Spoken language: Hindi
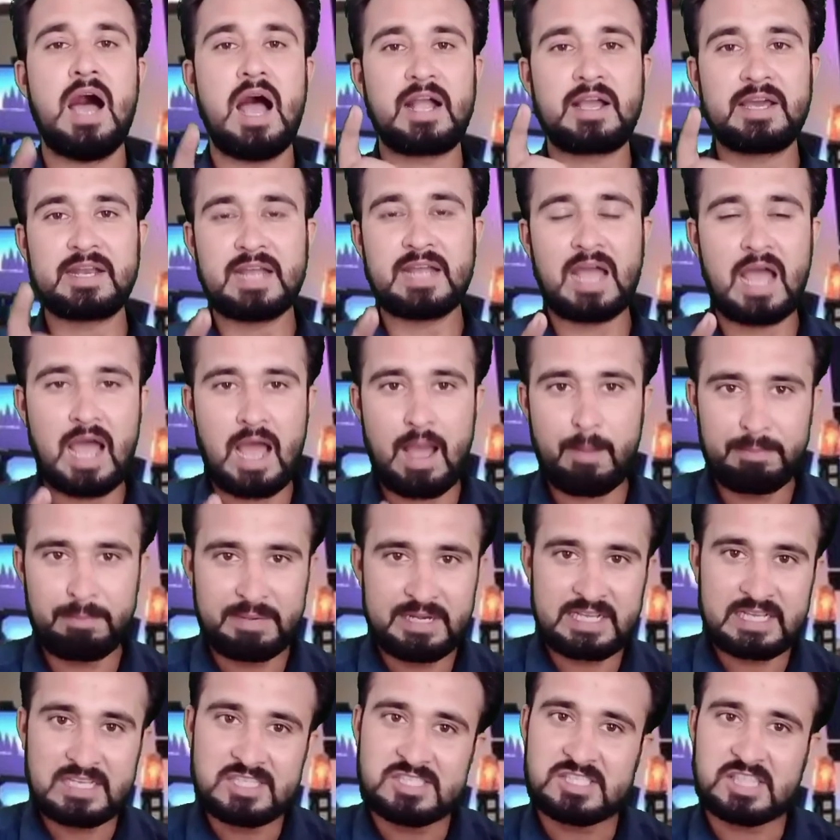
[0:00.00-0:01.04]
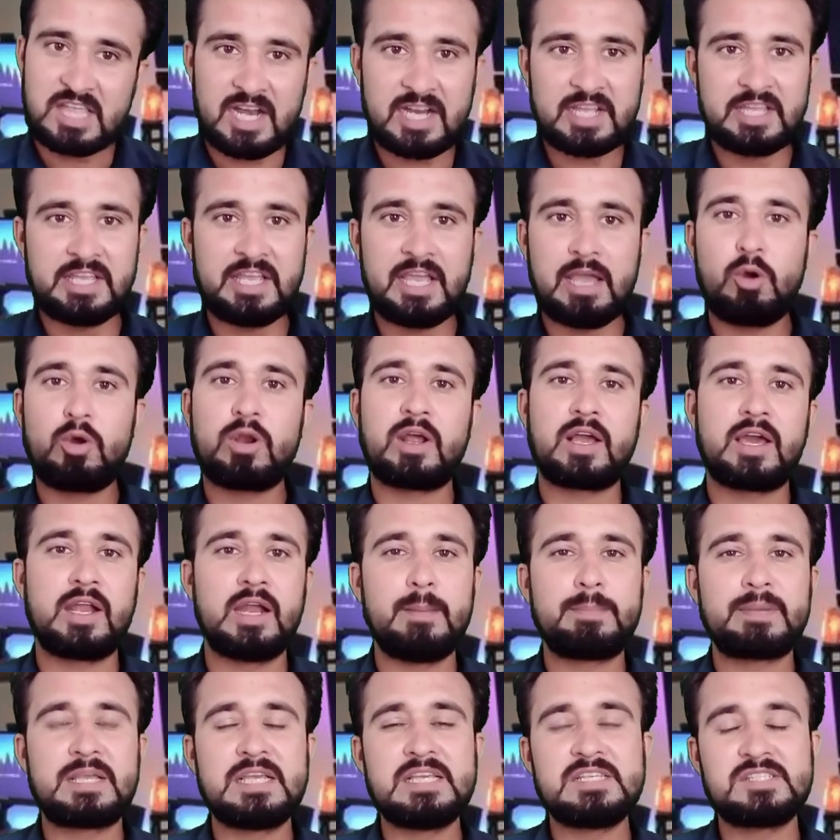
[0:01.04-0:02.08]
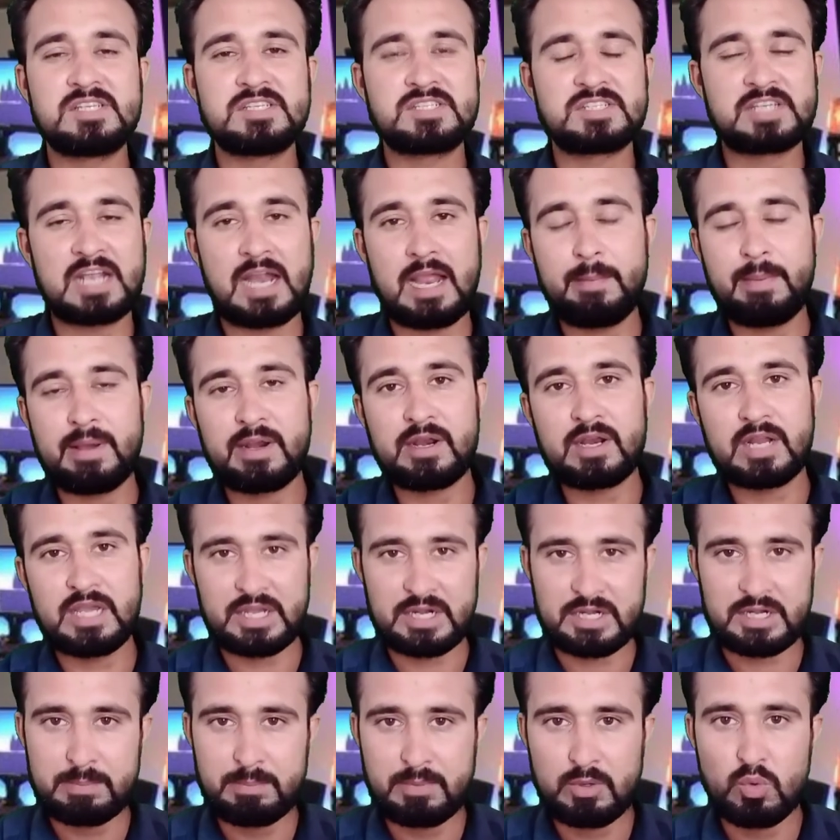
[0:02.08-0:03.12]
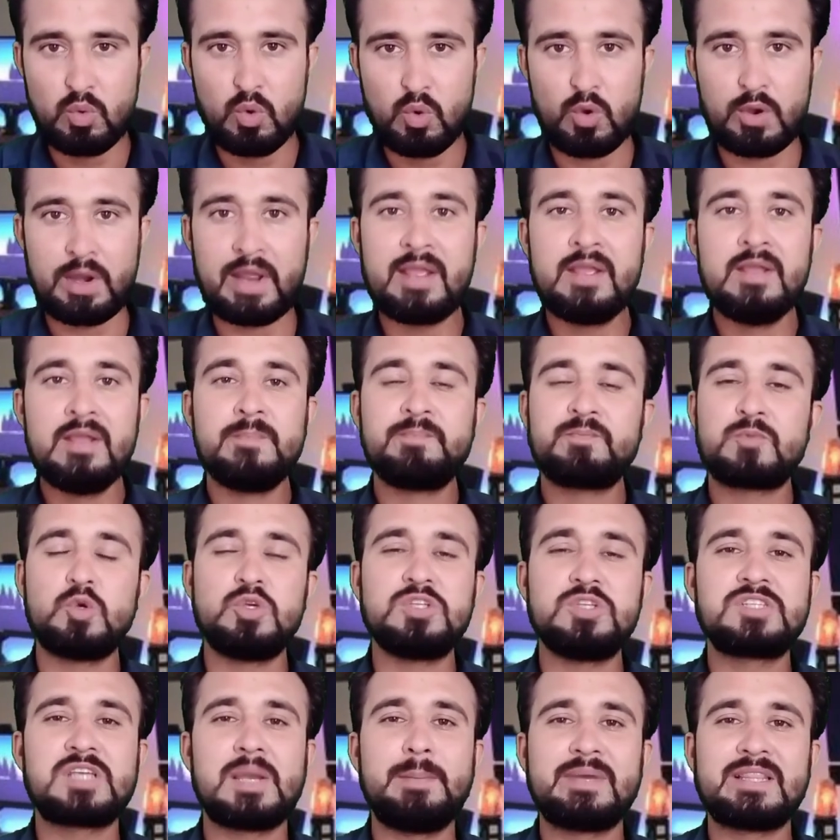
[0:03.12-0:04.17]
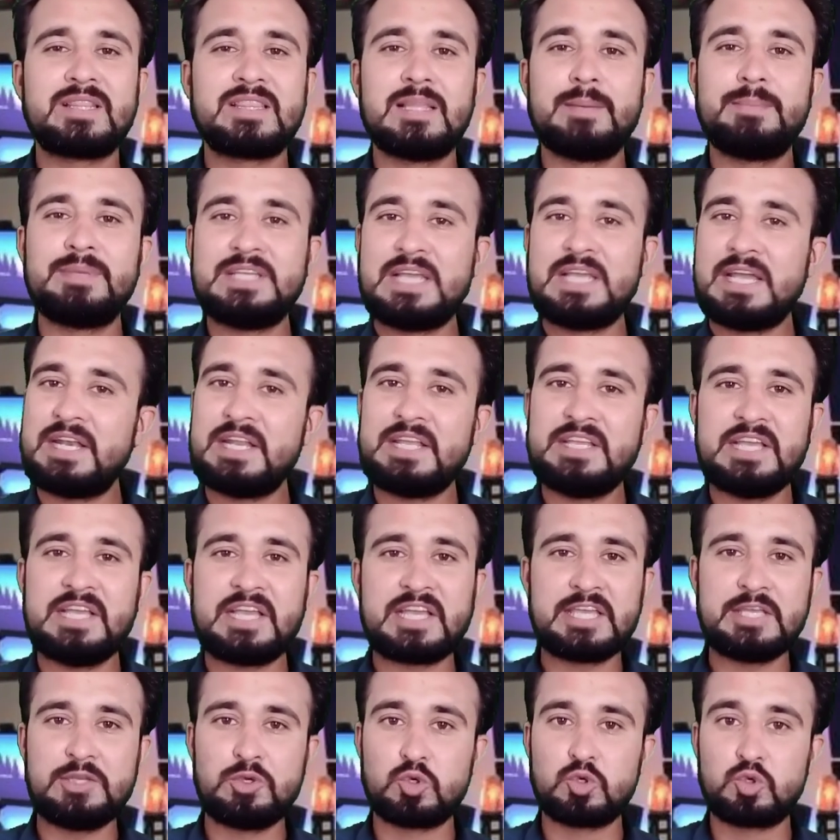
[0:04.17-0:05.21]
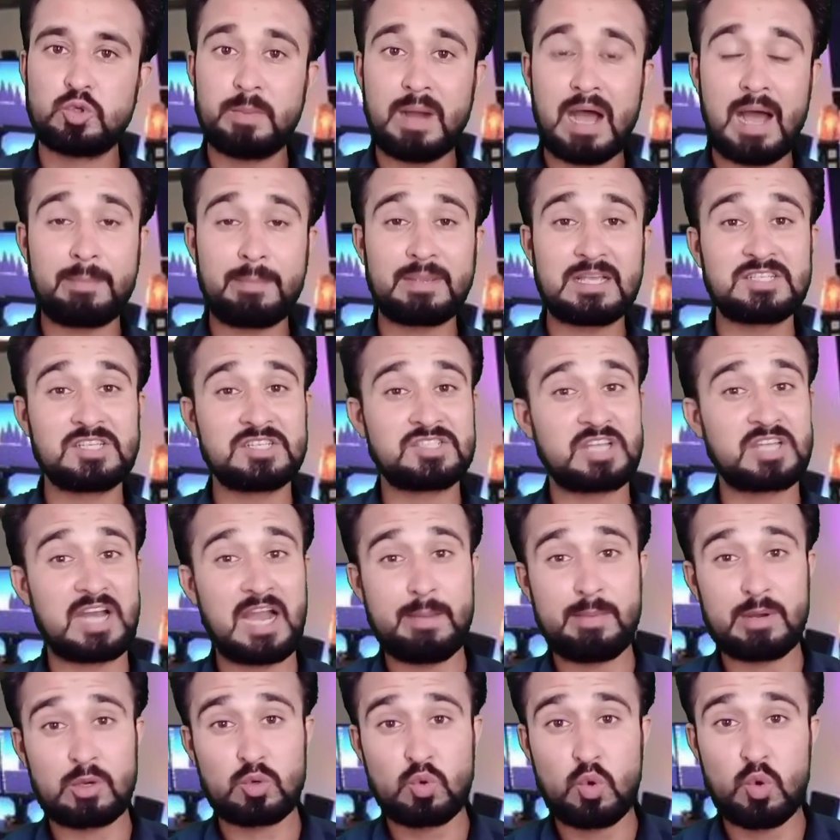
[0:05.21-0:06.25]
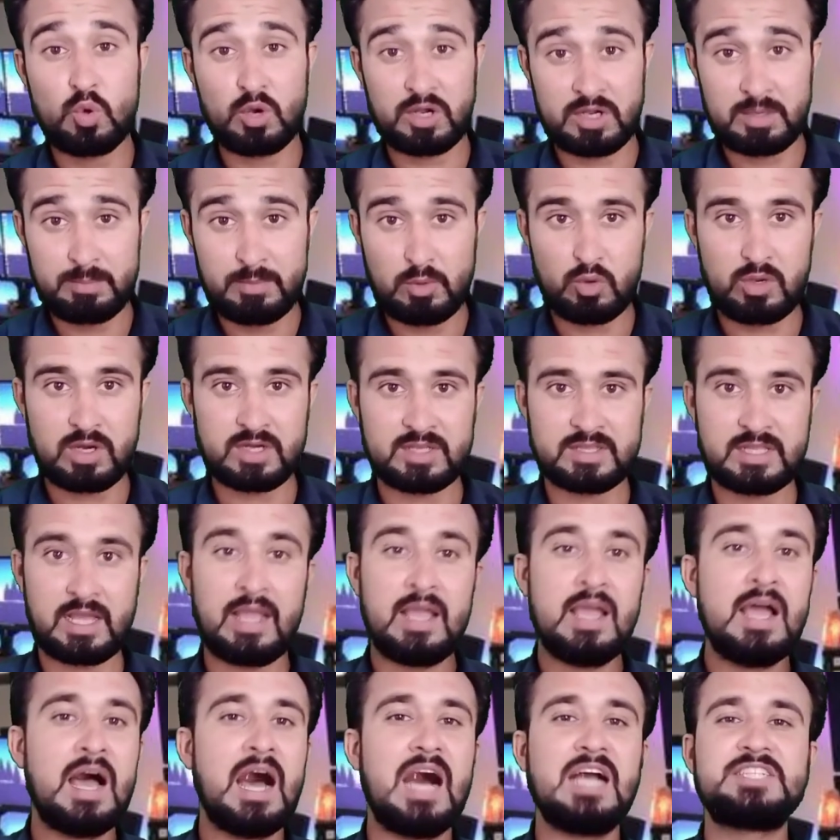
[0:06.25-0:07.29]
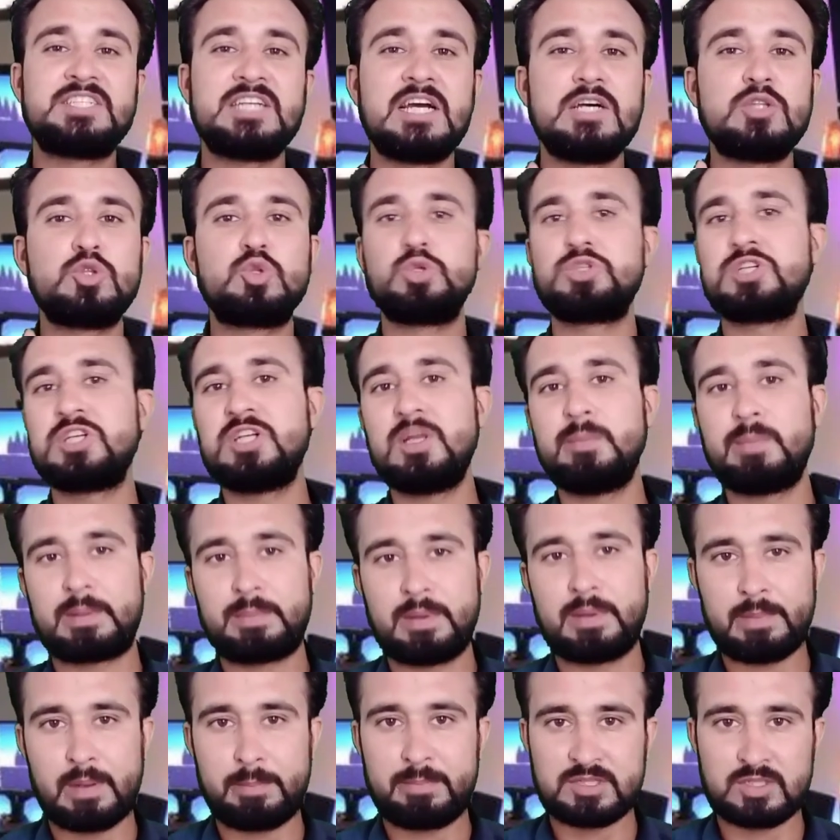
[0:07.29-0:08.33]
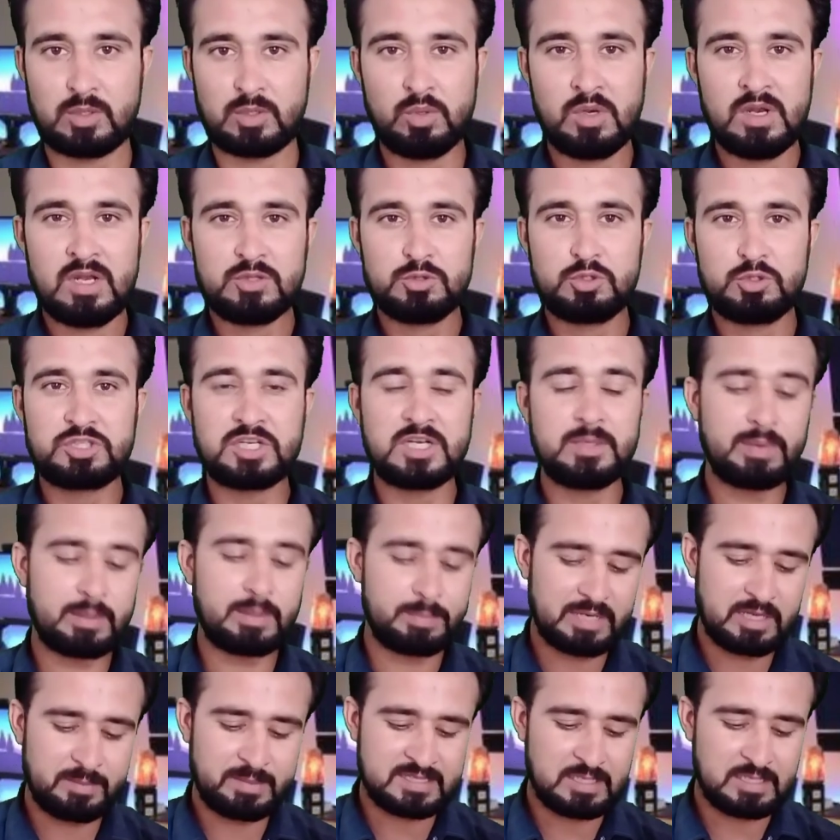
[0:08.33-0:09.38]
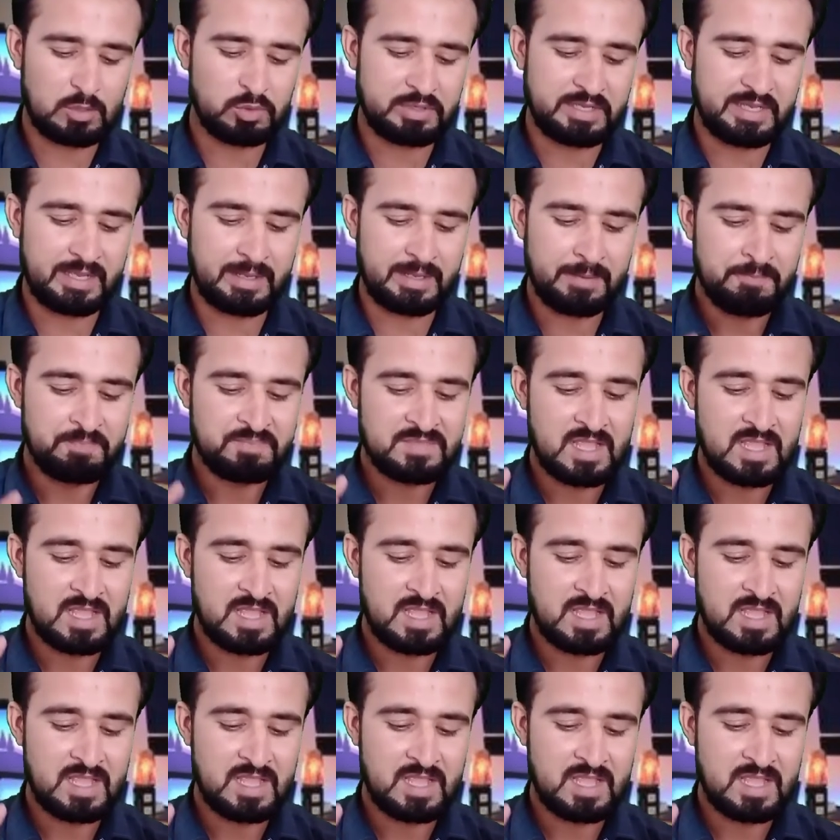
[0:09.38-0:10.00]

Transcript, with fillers: अगर आपने इस तरह किया है और अगर आपके सब्सक्राइबर रिम्यू हो रहे हैं तो इसका मतलब ये नहीं है कि यूट्यूब आपके सब्सक्राइबर को रिम्यू करता है अच्छा दूसरे नंबर पर मैं बताऊँ दूसरे नंबर पर यह बताऊँ कि